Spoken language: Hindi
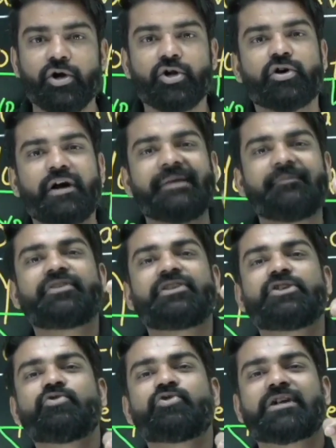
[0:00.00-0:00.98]
तो
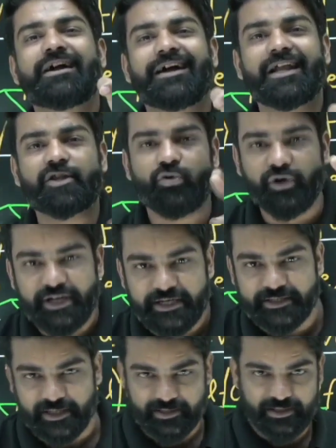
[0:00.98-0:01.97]
एमसीक्यू उसका गलत हो ही नहीं
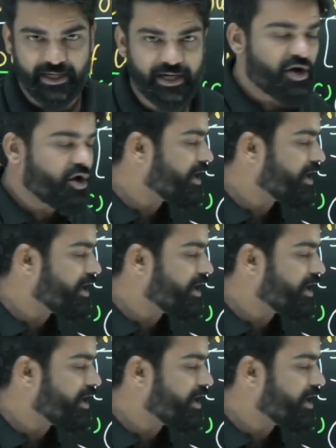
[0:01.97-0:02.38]
सकता पर